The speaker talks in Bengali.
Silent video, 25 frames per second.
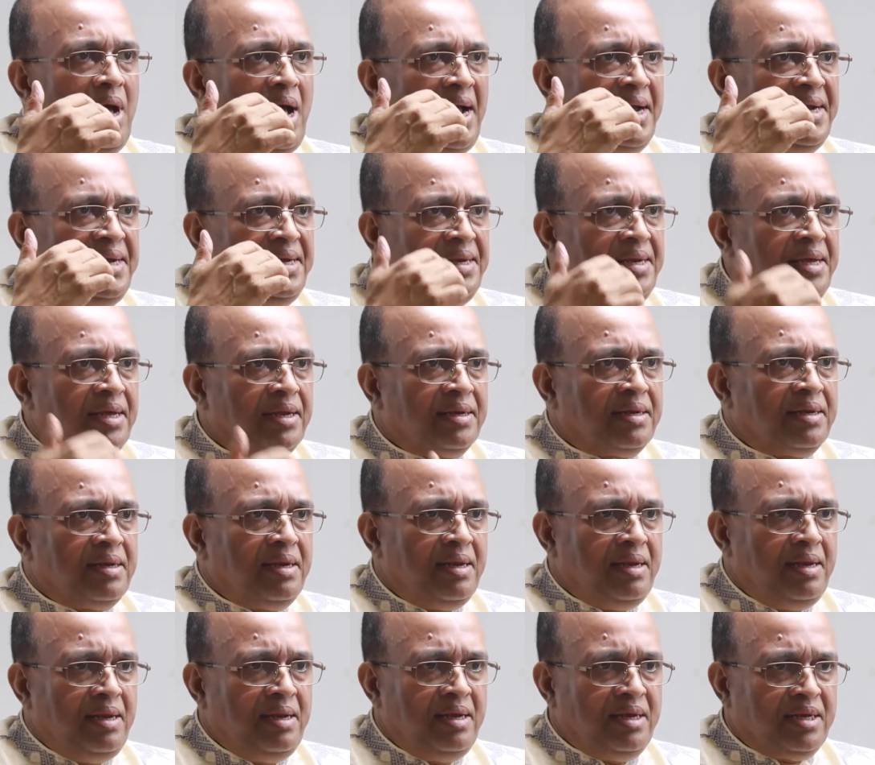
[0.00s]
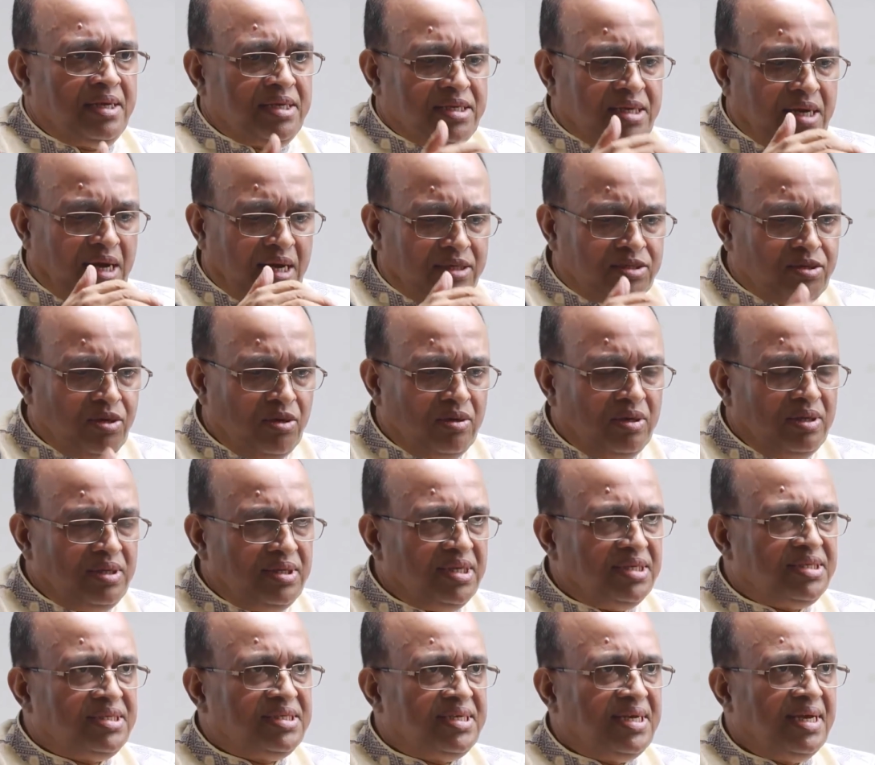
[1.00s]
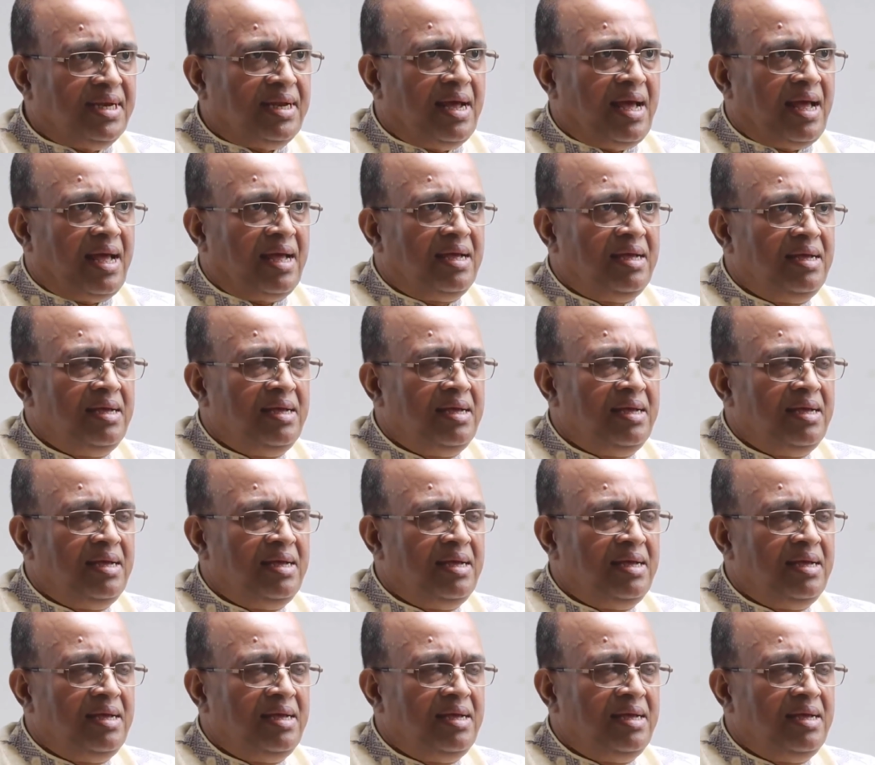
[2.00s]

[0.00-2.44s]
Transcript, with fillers: আইনের শাসন দিচ্ছে না